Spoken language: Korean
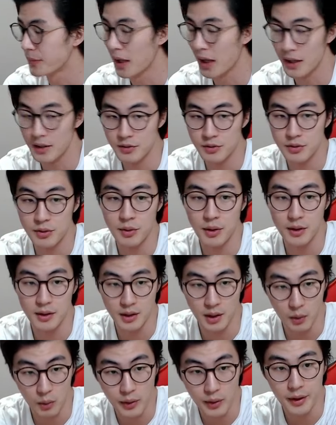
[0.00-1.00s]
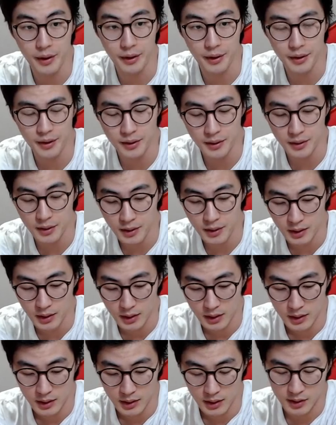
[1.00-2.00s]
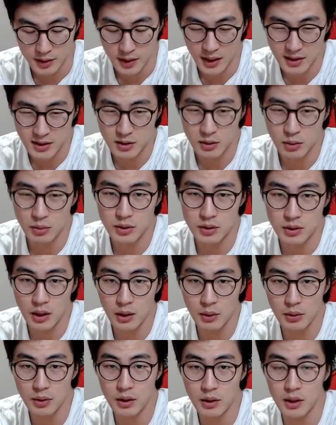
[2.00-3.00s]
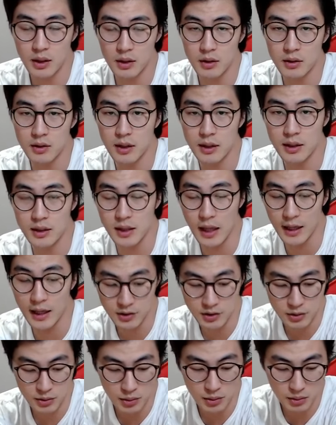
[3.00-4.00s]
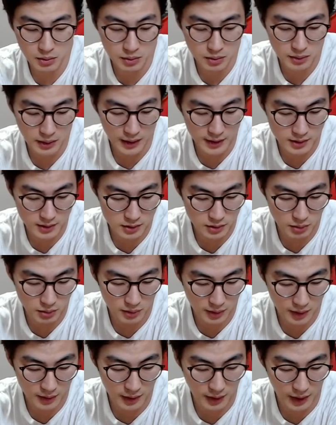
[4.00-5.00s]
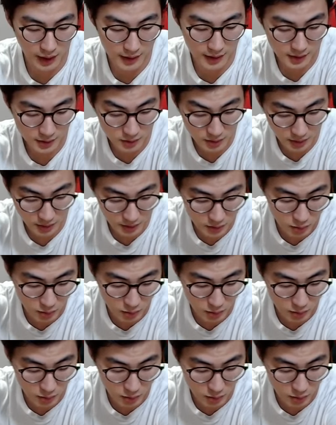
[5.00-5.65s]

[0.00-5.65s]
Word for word: 안드로겐이라고 해요. 이 테스토스테론이라는 건 이 안드로겐, 안드로겐 아니 이